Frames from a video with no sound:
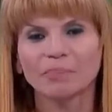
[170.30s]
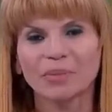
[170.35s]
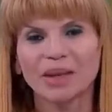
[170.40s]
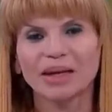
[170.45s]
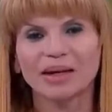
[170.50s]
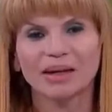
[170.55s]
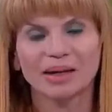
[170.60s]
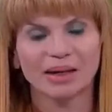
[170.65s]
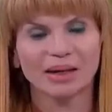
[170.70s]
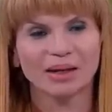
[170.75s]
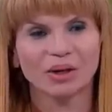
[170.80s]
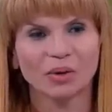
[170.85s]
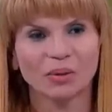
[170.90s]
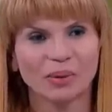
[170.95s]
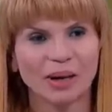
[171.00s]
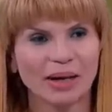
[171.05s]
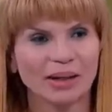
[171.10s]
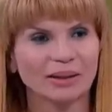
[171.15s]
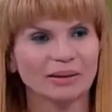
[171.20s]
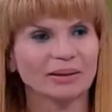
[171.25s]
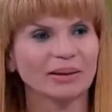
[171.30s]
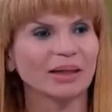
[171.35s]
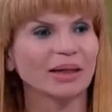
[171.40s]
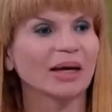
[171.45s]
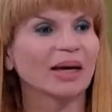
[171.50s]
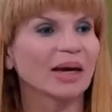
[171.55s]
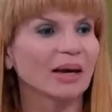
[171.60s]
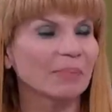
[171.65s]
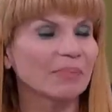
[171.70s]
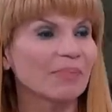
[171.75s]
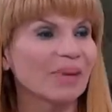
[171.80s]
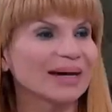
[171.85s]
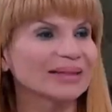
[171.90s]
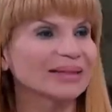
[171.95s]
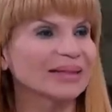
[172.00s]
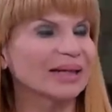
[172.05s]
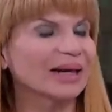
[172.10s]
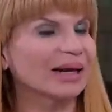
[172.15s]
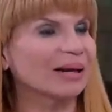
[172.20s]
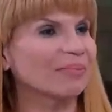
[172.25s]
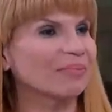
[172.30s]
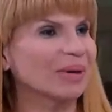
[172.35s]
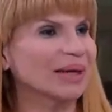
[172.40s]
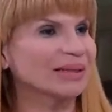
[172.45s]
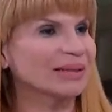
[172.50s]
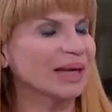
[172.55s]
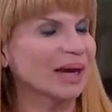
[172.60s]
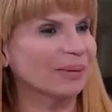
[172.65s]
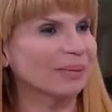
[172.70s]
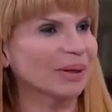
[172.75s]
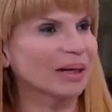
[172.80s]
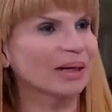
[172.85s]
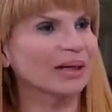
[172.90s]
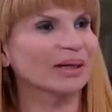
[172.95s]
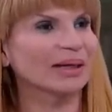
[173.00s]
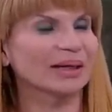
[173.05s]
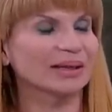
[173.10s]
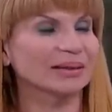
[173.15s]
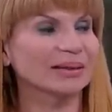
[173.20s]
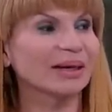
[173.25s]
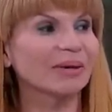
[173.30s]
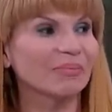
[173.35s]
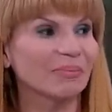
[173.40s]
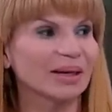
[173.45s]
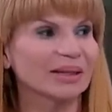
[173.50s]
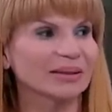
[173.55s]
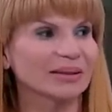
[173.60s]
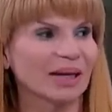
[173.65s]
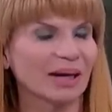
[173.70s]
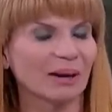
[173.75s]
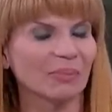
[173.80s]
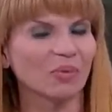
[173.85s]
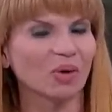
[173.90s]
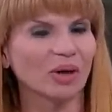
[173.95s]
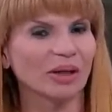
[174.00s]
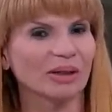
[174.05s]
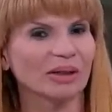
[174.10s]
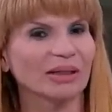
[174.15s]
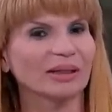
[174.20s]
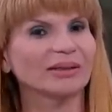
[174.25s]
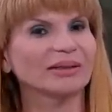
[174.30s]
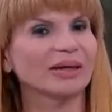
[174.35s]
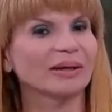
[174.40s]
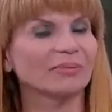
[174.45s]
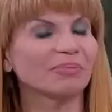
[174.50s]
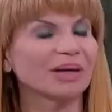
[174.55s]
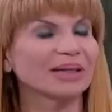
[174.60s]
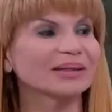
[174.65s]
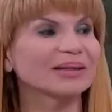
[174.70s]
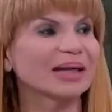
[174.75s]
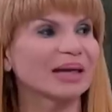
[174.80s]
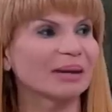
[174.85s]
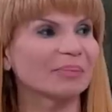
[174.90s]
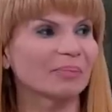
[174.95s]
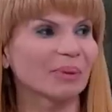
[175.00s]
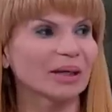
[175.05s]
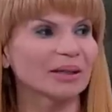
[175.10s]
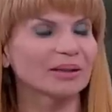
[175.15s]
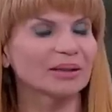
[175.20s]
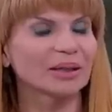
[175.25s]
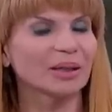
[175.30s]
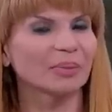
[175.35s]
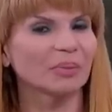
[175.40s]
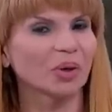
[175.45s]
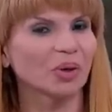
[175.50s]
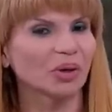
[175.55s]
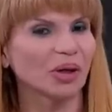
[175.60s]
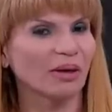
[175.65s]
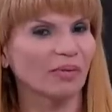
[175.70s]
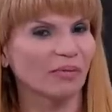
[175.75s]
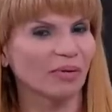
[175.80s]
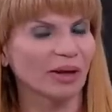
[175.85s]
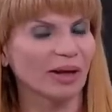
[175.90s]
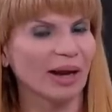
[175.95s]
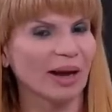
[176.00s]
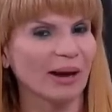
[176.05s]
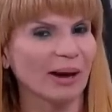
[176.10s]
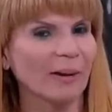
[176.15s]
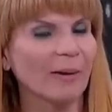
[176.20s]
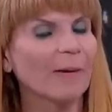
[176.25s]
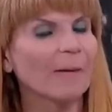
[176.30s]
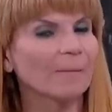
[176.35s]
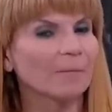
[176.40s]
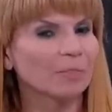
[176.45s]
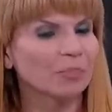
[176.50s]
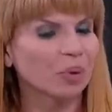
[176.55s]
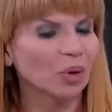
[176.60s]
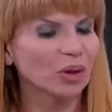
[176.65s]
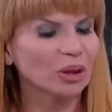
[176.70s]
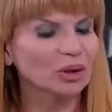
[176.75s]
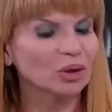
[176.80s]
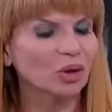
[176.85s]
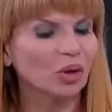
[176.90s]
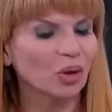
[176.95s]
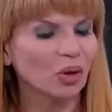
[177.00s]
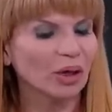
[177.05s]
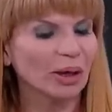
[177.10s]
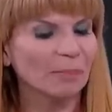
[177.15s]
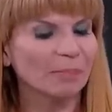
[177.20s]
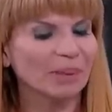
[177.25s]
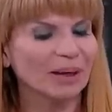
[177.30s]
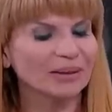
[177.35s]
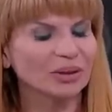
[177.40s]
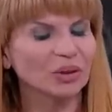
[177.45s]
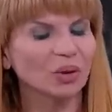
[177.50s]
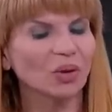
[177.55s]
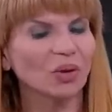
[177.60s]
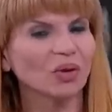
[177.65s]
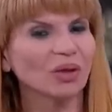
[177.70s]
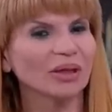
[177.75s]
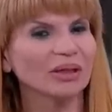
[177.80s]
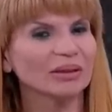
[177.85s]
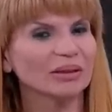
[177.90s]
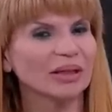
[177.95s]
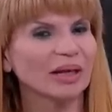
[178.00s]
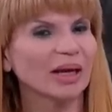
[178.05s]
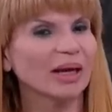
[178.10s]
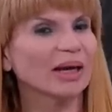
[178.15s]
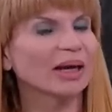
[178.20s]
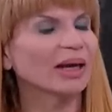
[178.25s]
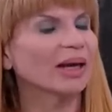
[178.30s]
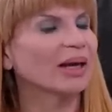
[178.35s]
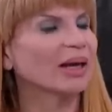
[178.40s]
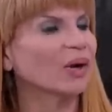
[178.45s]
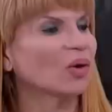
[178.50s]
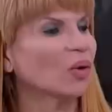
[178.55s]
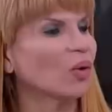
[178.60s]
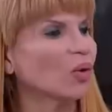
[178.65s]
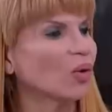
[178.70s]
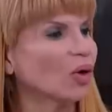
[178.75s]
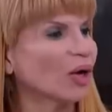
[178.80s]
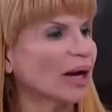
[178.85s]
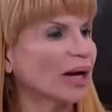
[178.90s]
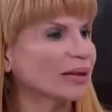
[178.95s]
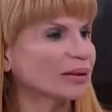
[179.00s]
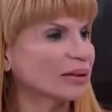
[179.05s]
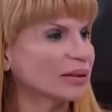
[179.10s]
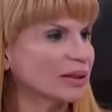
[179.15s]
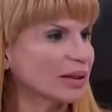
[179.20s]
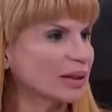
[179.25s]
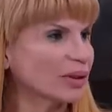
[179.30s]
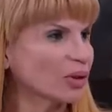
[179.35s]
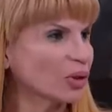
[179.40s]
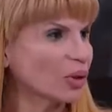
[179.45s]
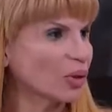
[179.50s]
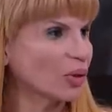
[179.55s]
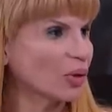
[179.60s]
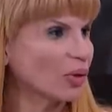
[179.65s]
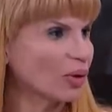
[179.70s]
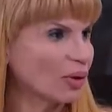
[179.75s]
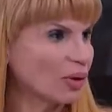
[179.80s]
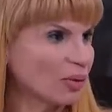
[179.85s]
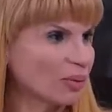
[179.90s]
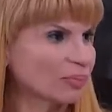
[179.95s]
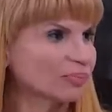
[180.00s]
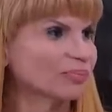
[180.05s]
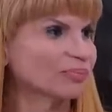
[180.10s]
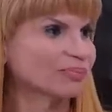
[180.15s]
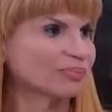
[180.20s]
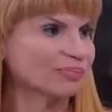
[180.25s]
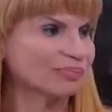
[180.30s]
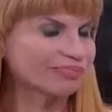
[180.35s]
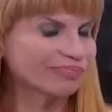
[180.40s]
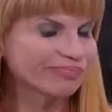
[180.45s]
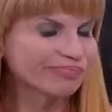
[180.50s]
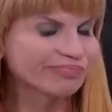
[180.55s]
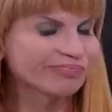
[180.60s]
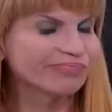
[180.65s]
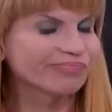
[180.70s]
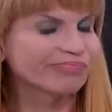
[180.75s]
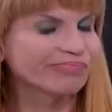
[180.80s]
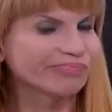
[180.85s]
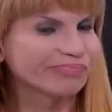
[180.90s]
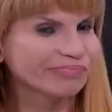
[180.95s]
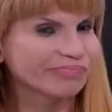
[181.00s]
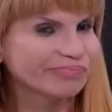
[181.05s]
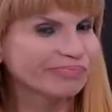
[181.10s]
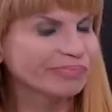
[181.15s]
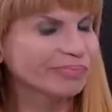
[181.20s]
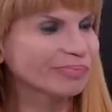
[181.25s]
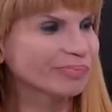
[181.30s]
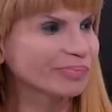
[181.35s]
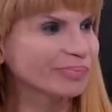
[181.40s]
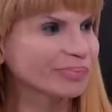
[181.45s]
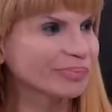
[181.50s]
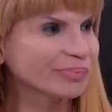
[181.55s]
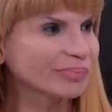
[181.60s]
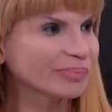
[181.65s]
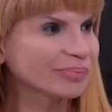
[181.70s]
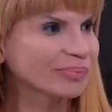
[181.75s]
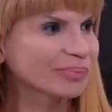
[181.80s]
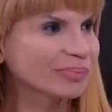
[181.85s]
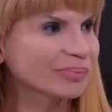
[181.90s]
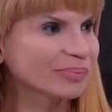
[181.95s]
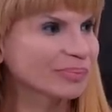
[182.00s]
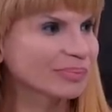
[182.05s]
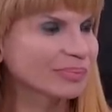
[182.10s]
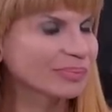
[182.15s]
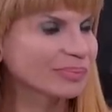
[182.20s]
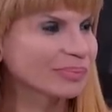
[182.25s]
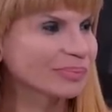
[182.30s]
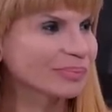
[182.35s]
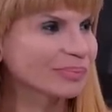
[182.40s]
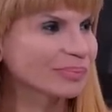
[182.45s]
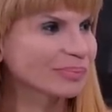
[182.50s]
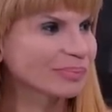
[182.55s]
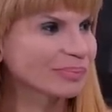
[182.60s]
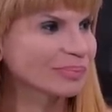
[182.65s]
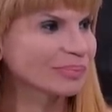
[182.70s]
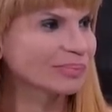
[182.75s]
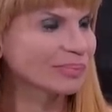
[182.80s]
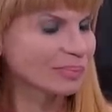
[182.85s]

y renovarse. Más en el mes de abril, que es el mes de la muerte, es el mes del principio y el final. Por eso lo que pasó con este Juliancito. Justo, te iba a preguntar de eso, del hijo de Maribel Guardia y también del